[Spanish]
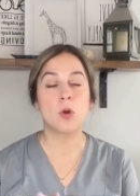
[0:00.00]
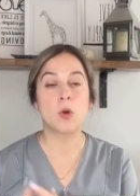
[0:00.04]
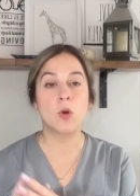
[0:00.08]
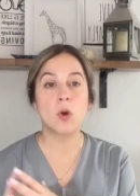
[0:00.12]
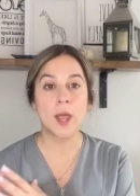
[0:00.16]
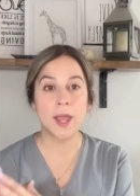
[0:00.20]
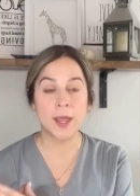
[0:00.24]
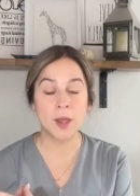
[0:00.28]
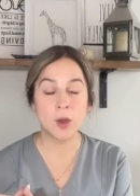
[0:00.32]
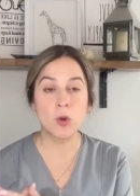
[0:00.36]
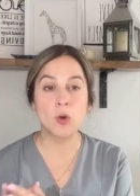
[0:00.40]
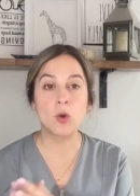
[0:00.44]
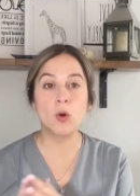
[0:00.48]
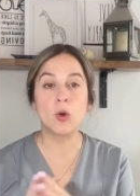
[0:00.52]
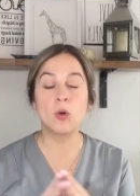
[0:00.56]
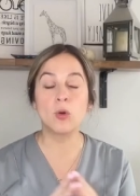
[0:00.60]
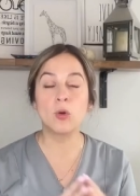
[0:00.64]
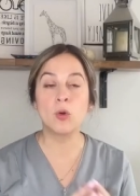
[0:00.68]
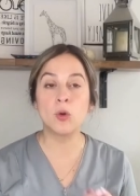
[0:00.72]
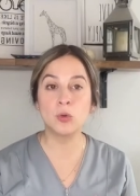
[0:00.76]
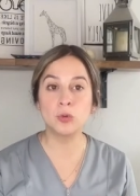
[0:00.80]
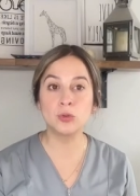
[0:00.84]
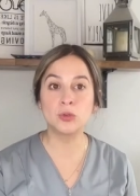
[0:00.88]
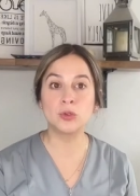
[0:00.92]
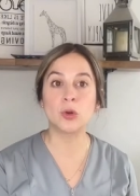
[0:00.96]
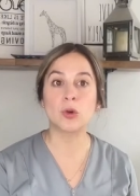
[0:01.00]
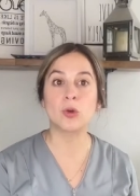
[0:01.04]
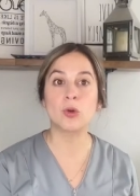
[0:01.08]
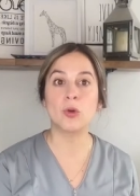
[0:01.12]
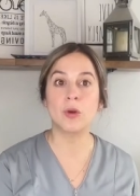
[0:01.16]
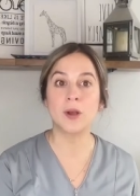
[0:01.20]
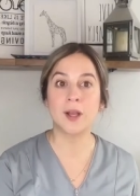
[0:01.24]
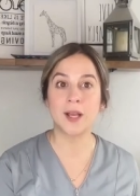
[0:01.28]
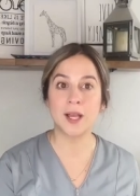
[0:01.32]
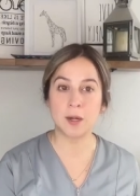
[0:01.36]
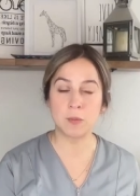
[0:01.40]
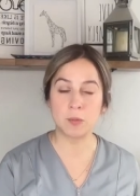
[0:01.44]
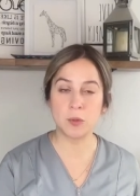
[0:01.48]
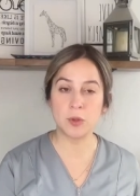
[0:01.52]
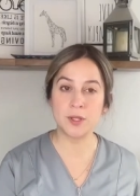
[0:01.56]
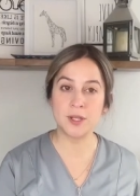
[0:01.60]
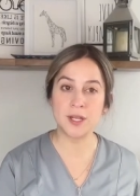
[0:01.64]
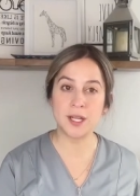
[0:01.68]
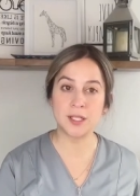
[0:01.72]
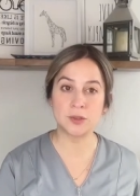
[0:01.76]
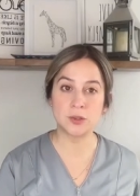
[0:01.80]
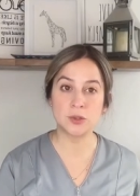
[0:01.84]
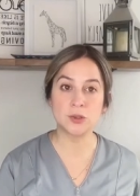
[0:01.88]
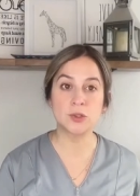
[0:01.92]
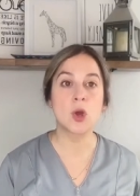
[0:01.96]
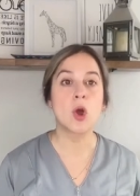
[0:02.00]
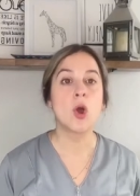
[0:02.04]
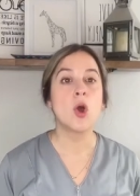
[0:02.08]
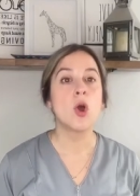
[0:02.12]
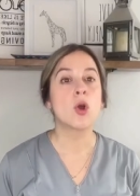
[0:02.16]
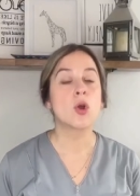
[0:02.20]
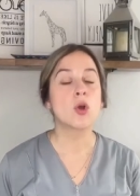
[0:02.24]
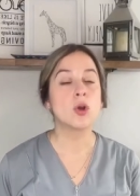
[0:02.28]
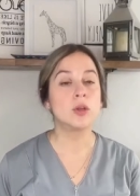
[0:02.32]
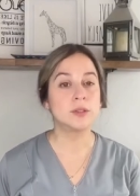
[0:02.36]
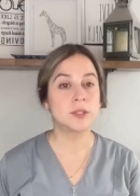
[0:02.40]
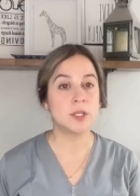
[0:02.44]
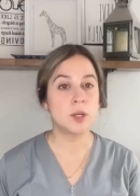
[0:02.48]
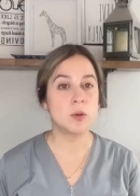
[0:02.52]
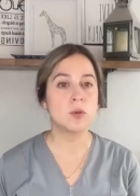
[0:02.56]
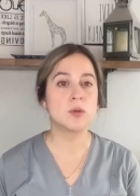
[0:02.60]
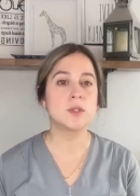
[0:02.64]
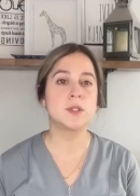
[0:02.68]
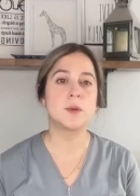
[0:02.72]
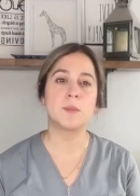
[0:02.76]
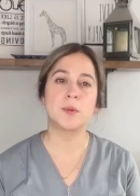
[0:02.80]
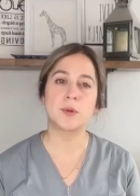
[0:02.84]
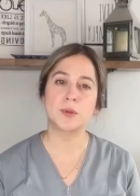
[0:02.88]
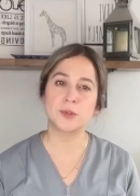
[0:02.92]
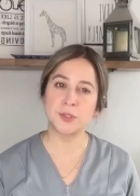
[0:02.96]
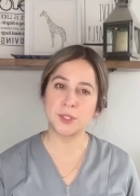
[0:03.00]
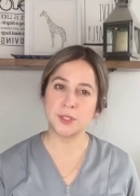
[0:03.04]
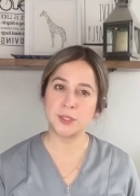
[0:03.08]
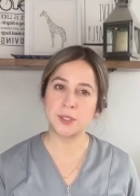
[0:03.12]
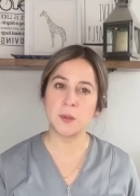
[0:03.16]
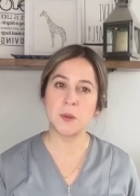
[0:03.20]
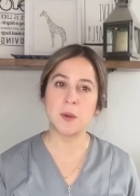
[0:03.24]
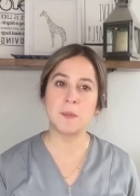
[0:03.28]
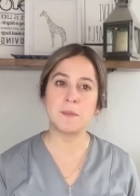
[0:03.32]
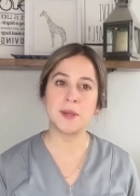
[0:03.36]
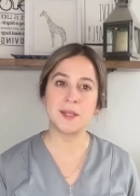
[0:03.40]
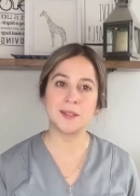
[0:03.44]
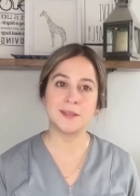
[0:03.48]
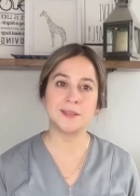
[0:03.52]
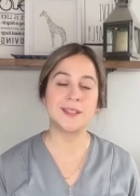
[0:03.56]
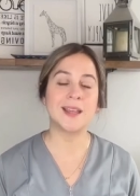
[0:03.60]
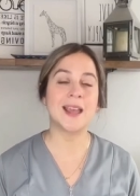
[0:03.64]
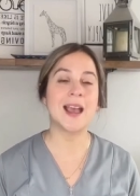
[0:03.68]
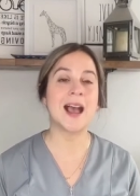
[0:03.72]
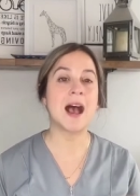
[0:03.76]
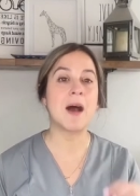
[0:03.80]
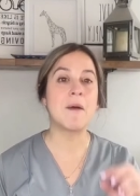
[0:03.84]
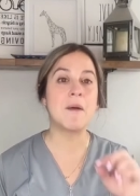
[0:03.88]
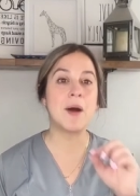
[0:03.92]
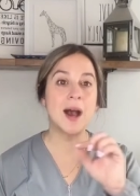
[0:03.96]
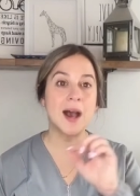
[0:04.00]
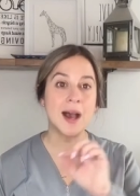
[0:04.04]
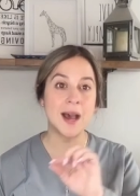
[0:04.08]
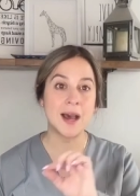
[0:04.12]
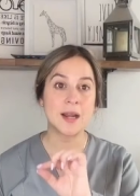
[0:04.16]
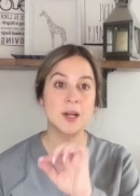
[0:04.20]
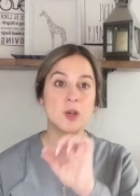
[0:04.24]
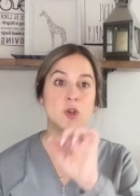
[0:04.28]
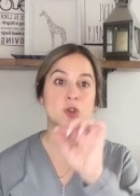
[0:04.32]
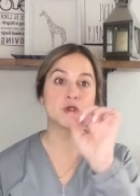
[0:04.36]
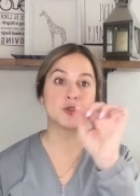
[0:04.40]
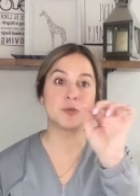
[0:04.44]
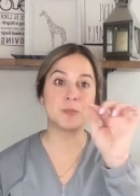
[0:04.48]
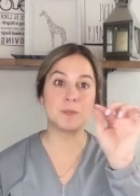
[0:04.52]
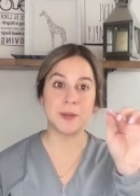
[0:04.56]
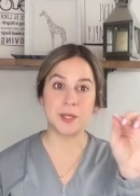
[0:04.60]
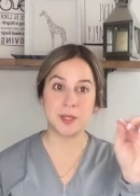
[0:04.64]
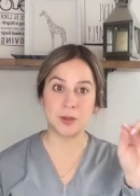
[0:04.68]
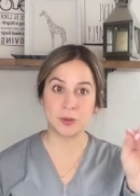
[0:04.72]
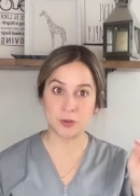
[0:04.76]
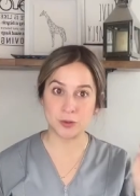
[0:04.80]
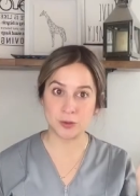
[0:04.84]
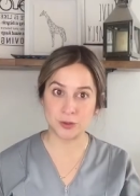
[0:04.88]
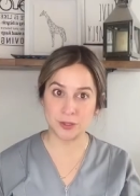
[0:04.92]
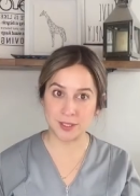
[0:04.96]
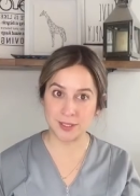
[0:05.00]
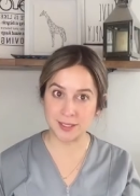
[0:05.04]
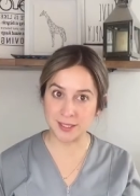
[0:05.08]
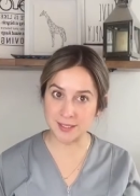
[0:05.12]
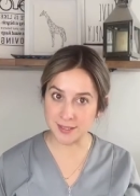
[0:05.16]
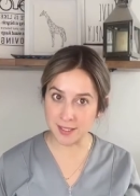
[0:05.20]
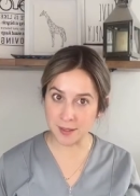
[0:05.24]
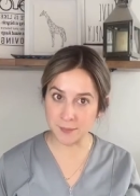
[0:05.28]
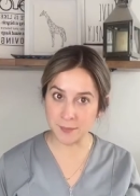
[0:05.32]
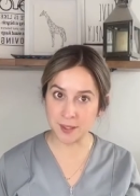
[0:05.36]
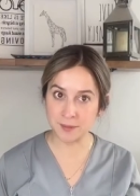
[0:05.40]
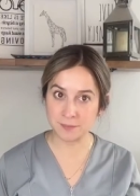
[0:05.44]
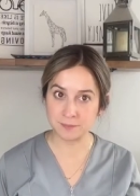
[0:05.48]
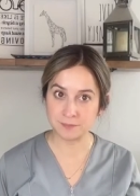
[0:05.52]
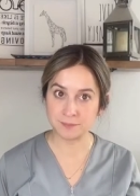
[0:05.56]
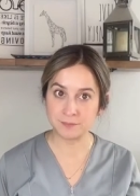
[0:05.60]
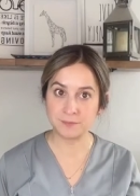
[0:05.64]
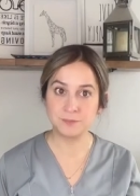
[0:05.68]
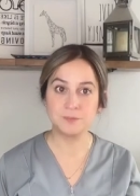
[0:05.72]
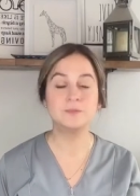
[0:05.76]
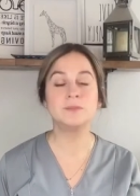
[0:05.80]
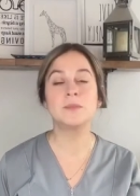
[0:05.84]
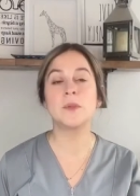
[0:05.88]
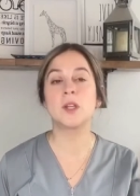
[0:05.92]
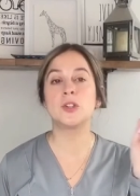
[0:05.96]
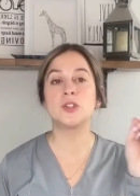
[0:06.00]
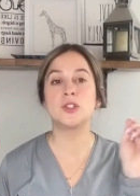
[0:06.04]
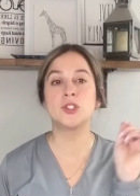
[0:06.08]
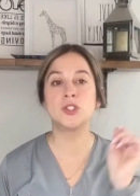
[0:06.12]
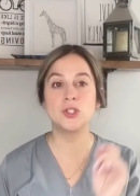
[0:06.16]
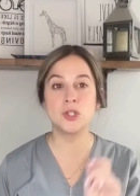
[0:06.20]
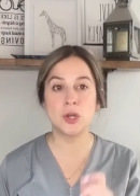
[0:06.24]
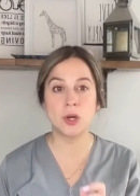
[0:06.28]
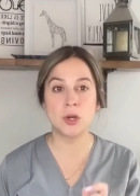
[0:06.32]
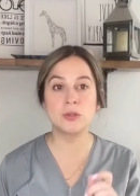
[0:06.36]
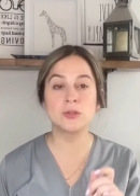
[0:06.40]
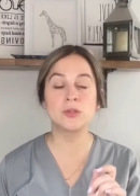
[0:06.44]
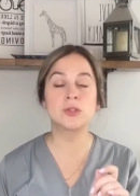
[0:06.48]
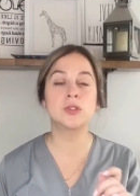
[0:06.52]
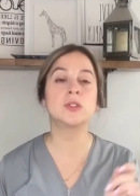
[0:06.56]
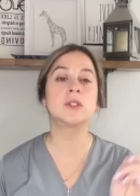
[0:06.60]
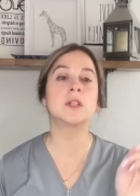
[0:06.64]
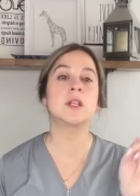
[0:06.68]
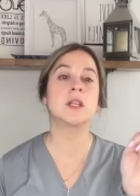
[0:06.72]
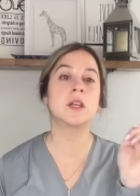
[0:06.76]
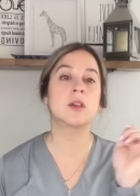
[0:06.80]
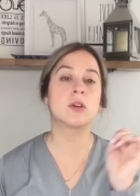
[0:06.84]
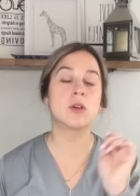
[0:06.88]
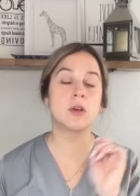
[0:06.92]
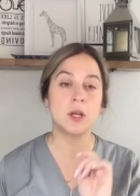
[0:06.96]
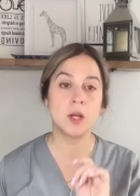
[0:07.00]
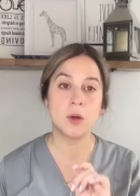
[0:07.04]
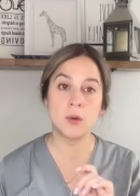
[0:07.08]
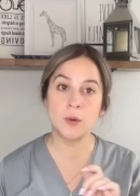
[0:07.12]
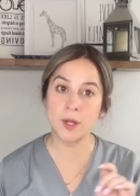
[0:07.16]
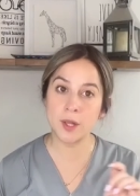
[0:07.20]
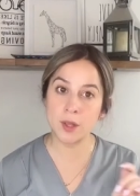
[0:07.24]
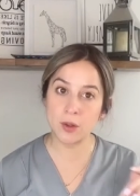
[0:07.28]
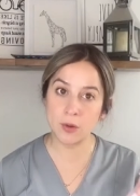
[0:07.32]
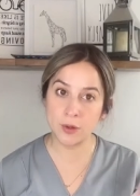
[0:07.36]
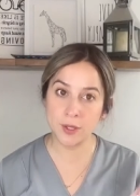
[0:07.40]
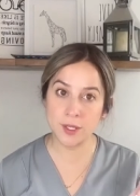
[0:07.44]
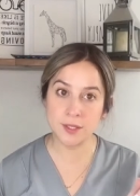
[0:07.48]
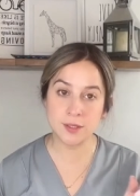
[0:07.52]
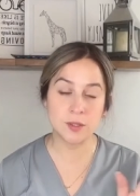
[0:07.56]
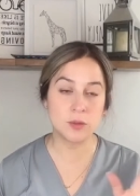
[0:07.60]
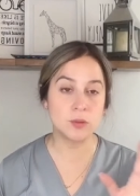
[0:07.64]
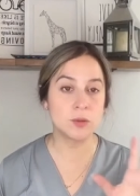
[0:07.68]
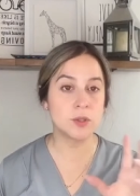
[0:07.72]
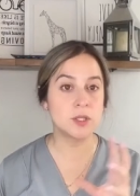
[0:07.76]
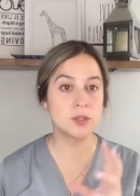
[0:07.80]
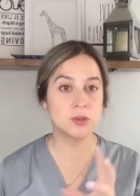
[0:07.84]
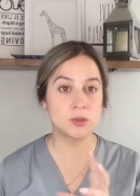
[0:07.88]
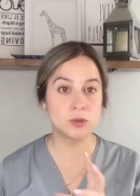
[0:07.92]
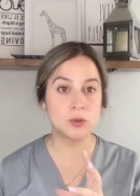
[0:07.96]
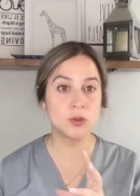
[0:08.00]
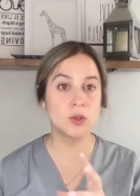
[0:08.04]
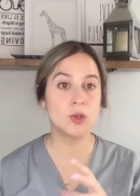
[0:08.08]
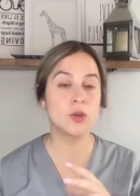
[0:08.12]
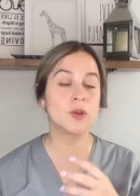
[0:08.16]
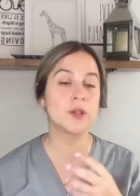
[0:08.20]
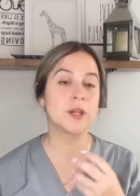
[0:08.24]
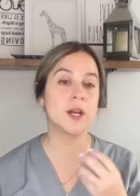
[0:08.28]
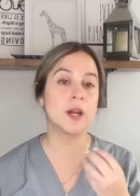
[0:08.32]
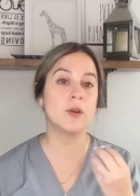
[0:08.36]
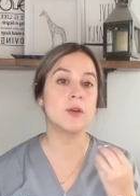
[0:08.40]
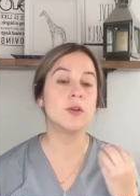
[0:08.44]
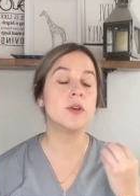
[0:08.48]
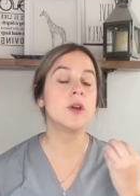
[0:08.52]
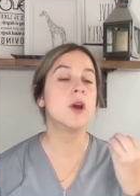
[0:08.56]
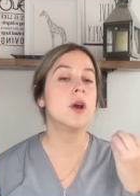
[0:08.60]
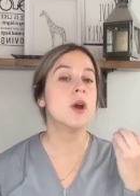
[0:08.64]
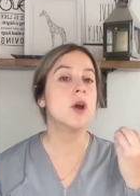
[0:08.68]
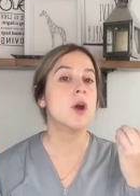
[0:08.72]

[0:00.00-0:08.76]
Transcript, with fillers: en conjunto con carbohidratos contribuye positivamente a bajar los picos de glicemia. Johnson y colaboradores en un estudio lograron